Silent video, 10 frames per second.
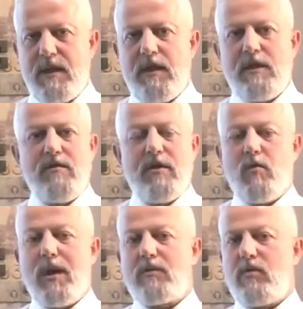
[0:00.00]

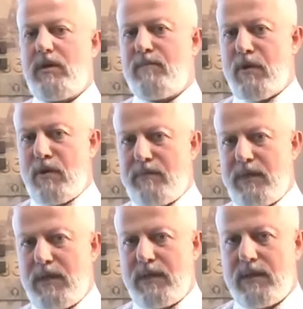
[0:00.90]
Individuato
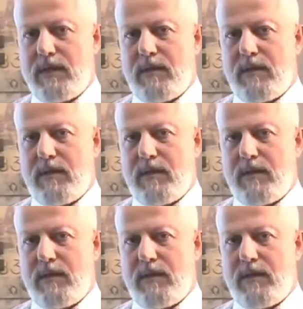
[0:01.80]
l'immobile,